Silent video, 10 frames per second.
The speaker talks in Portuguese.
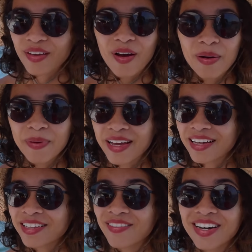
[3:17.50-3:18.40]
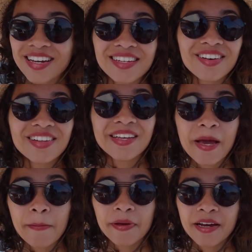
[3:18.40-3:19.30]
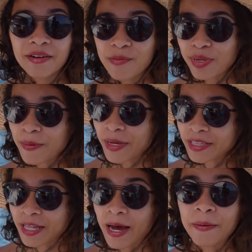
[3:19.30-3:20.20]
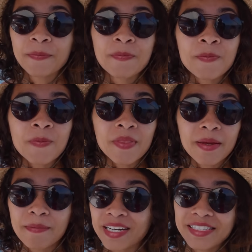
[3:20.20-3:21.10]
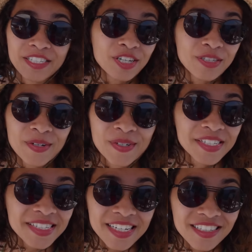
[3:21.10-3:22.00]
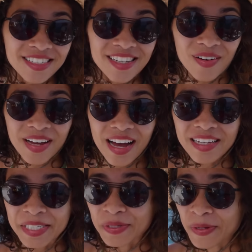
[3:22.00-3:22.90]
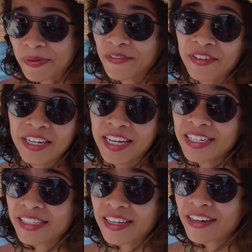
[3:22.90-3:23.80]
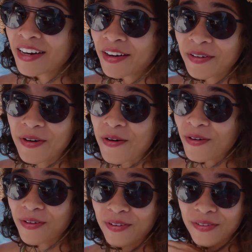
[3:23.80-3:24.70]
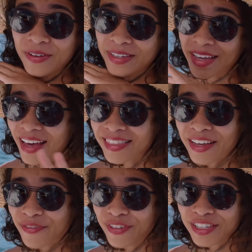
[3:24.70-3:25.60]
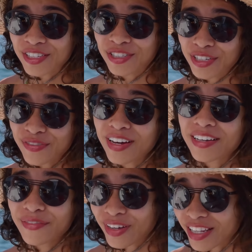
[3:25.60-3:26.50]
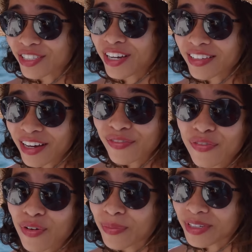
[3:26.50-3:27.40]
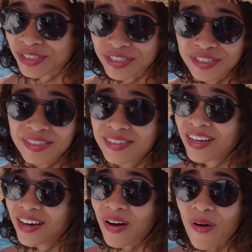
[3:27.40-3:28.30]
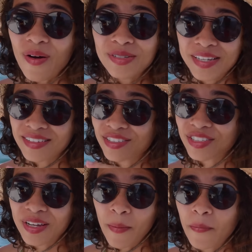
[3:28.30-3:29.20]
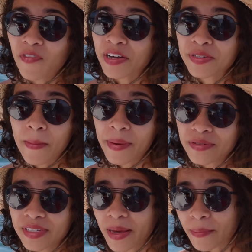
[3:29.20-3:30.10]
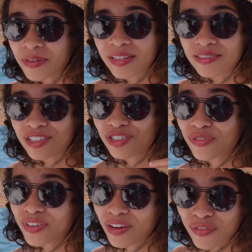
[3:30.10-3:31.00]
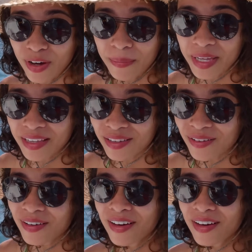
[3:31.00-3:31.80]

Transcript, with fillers: Ó, oh, peguei até uma granolinha pra complementar. Mas seja doce, seja salgado, sua preferência, o que é definitivo é que velejar da fome. A gente, ou se a gente não faz uma pausinha pro lanche, a gente fica faminto,